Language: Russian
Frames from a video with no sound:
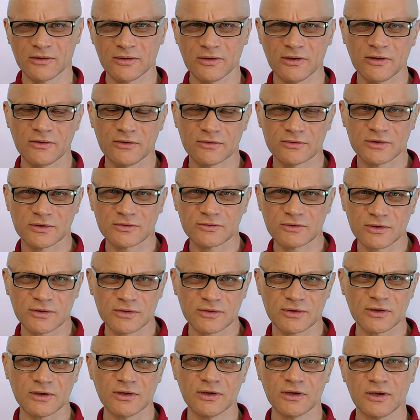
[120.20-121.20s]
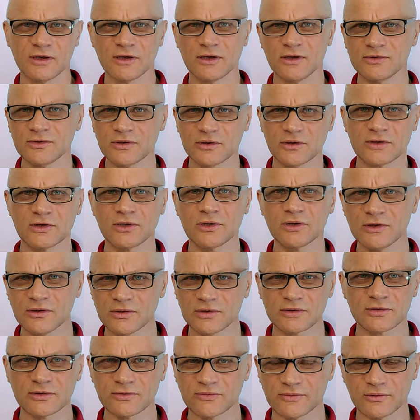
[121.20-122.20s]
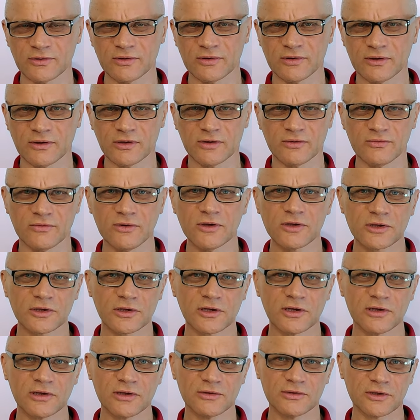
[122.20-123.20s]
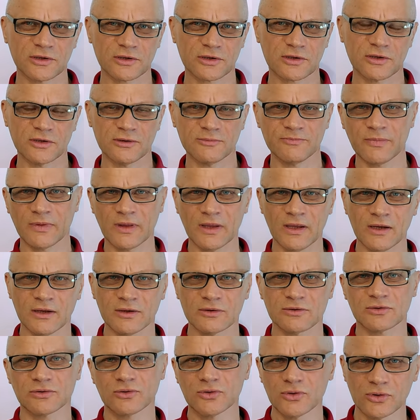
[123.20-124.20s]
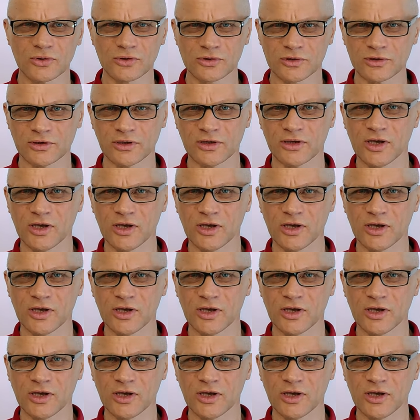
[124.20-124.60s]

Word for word: и, соответственно, из этих кризисов вышли достаточно сложно.